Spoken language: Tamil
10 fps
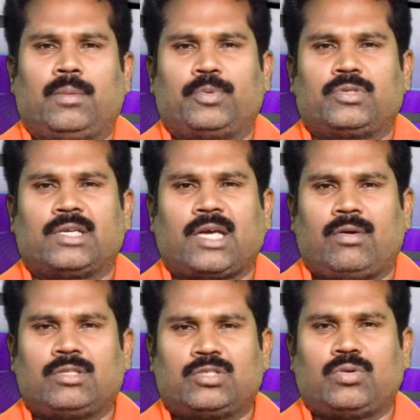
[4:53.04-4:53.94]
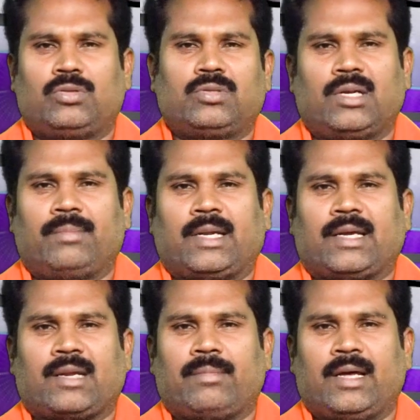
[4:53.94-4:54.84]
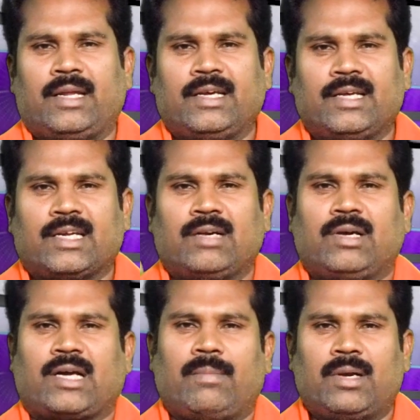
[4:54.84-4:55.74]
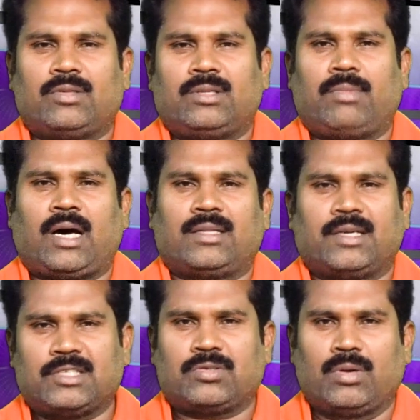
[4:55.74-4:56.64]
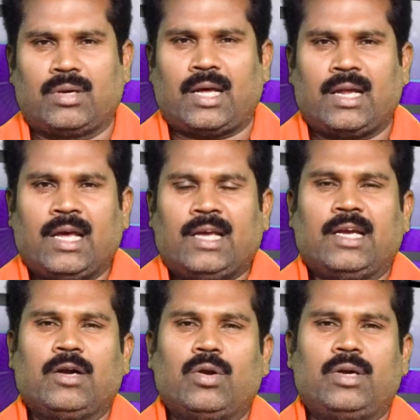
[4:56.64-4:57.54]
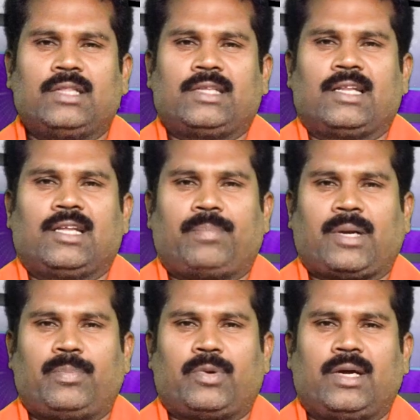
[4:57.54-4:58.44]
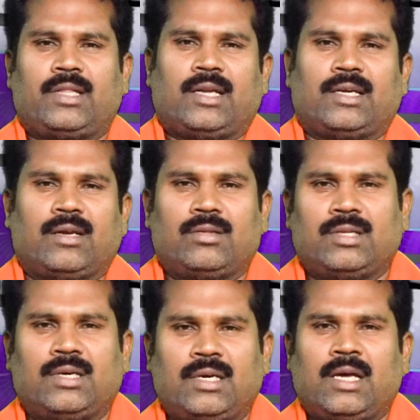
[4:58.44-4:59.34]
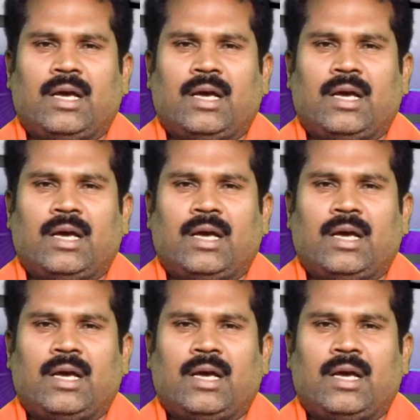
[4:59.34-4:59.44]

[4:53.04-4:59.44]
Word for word: பூசணிக்காய் வந்து சோத்துக்குள்ளே மறைக்கிற மாதிரி இங்கே இருக்கிற கமல் வந்து மார்தட்டி சொல்கிறார் எங்களுடைய தேர்தல் பரப்புரையை தான் நீங்கள் வந்து